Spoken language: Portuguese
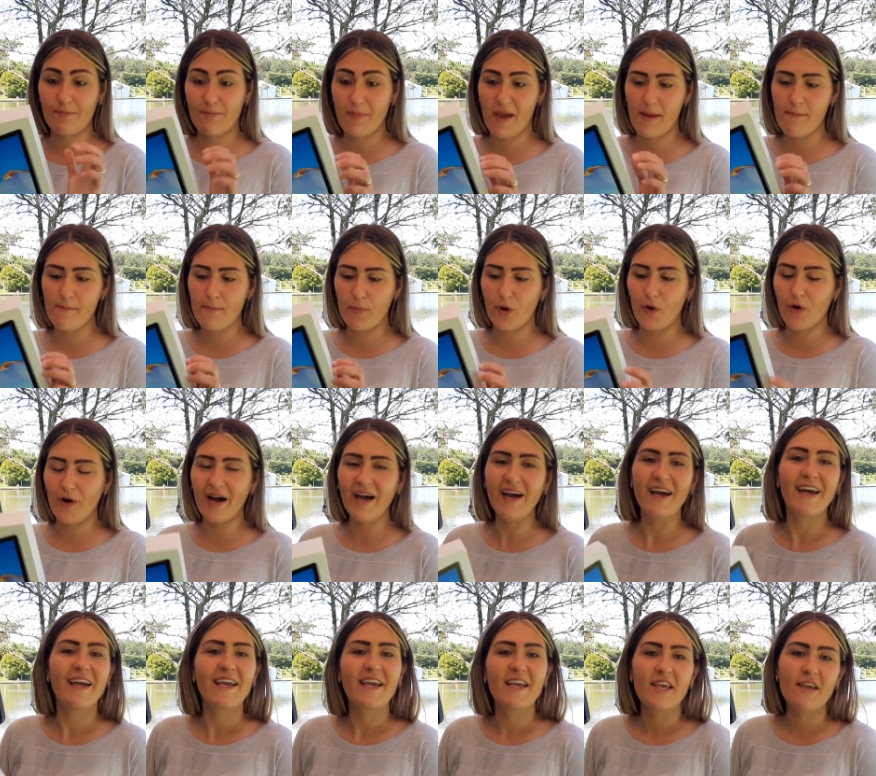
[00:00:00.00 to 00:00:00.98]
bem boa.
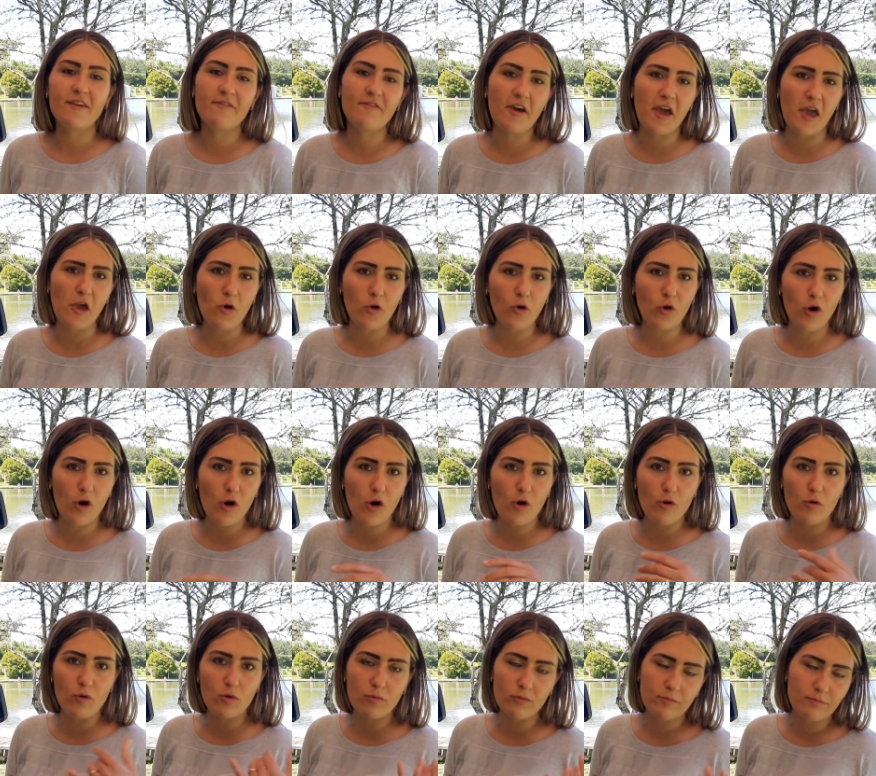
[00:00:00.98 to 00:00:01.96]
E veio
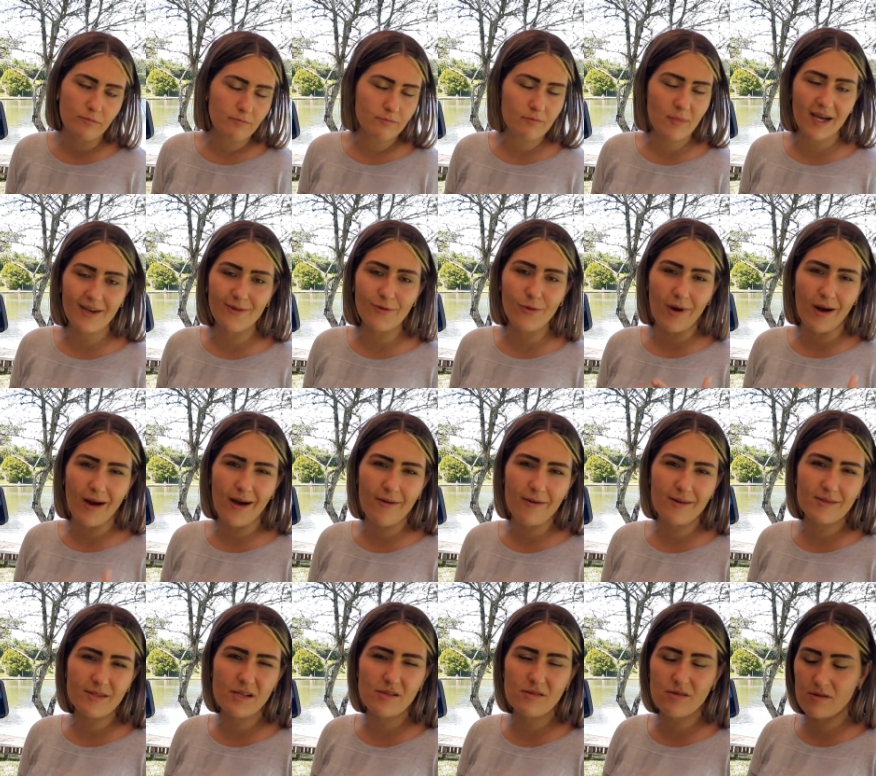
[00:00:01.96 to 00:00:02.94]
com
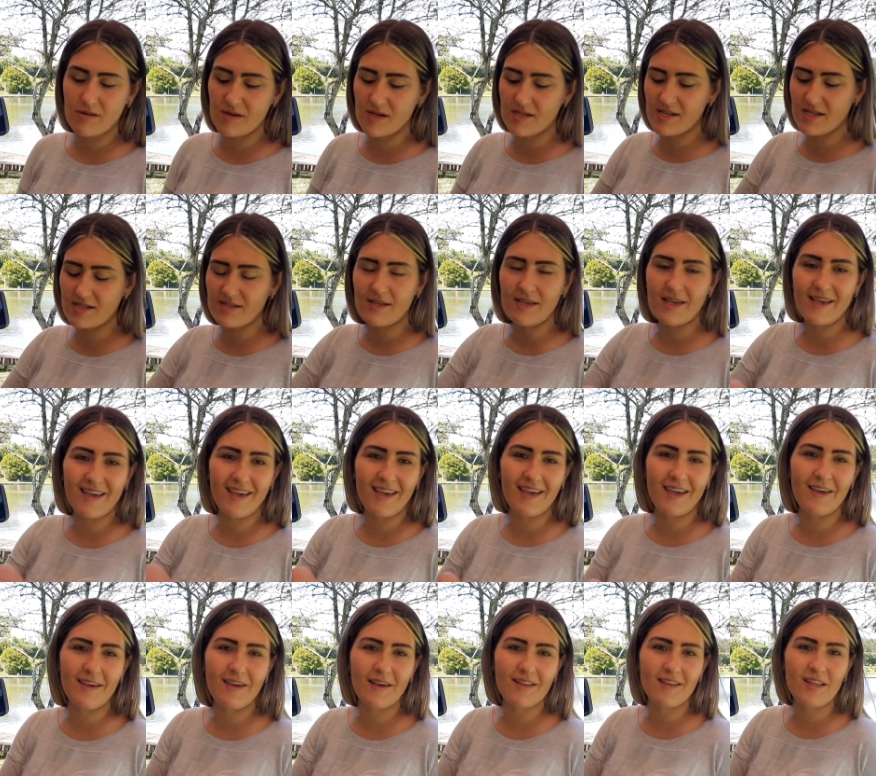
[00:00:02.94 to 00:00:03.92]
manual, essas coisas,
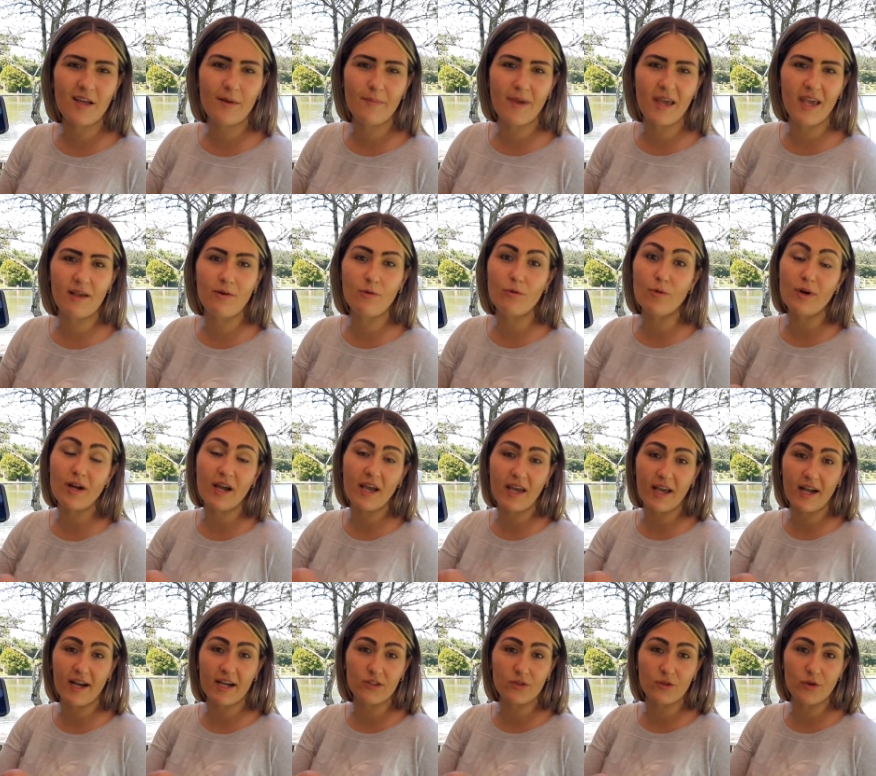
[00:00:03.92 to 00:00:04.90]
e também o
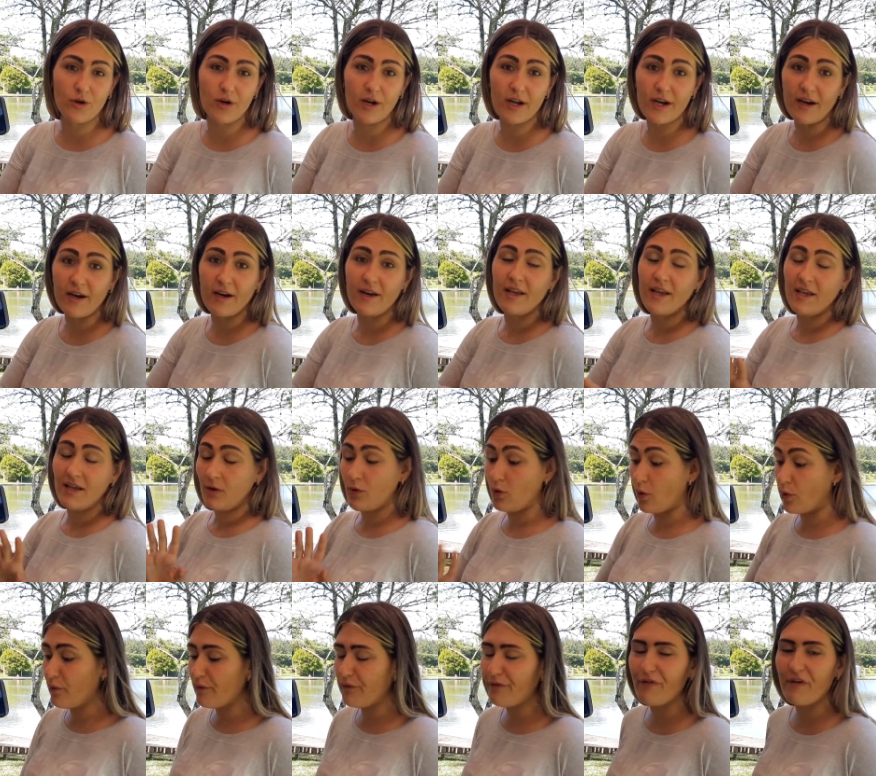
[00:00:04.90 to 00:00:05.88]
carregador
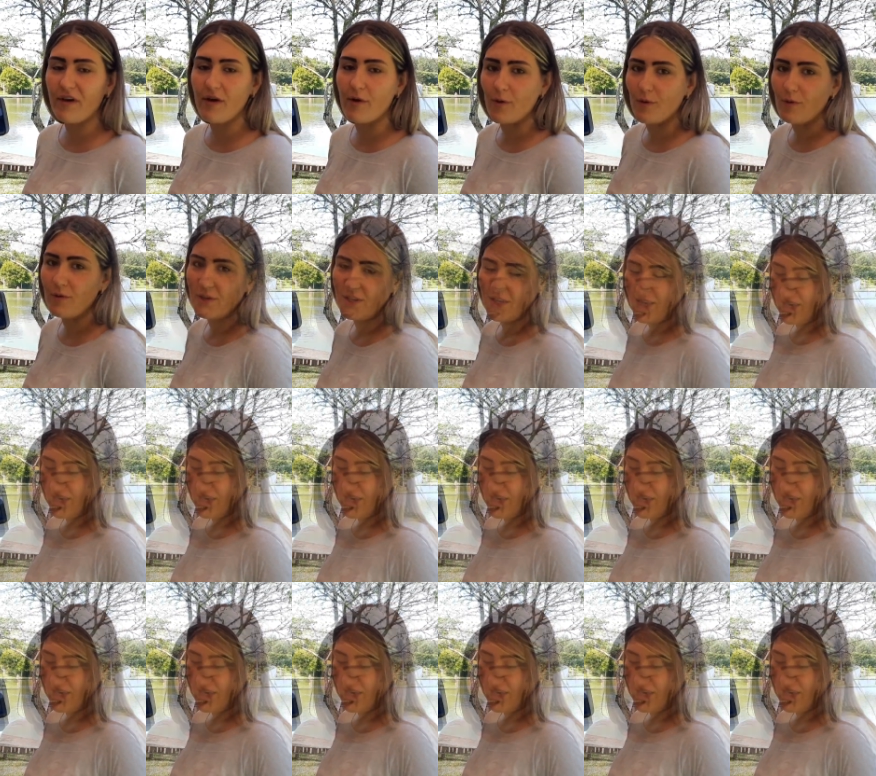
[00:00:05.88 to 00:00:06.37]
com fio.